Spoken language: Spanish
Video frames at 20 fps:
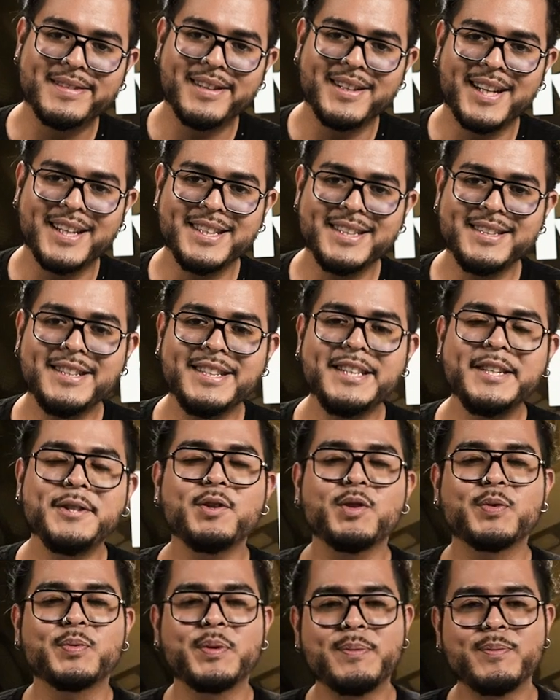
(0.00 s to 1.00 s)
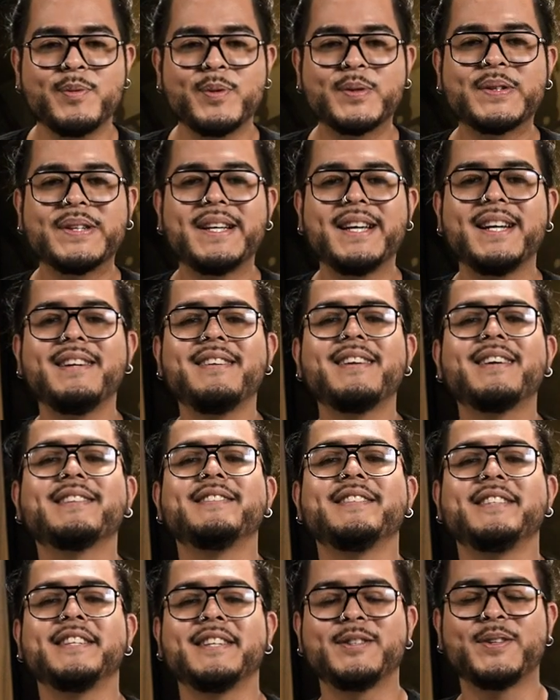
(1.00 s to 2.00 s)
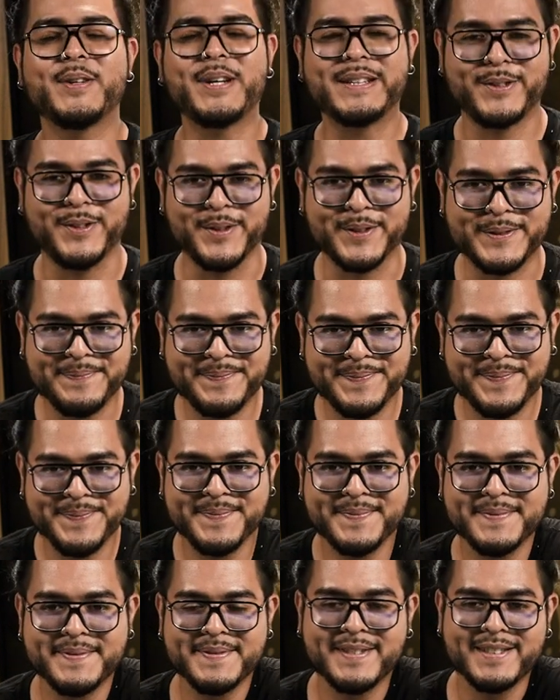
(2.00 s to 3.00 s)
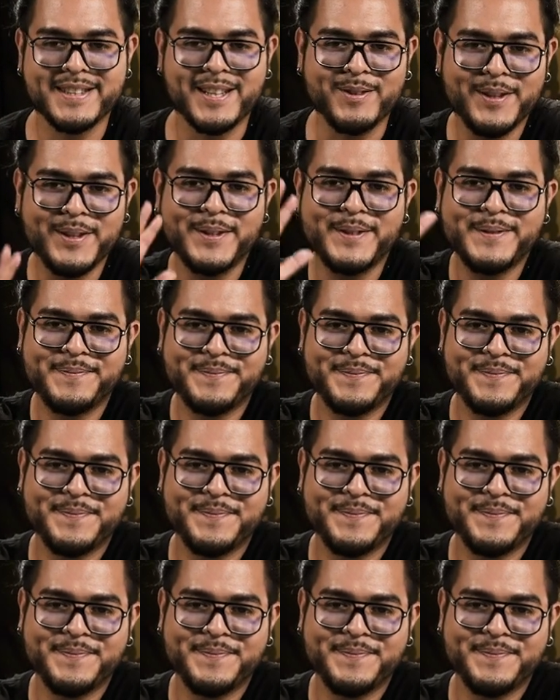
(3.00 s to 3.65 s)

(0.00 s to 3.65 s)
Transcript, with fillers: es Alain y nos vemos en la siguiente ocasión. Hasta luego.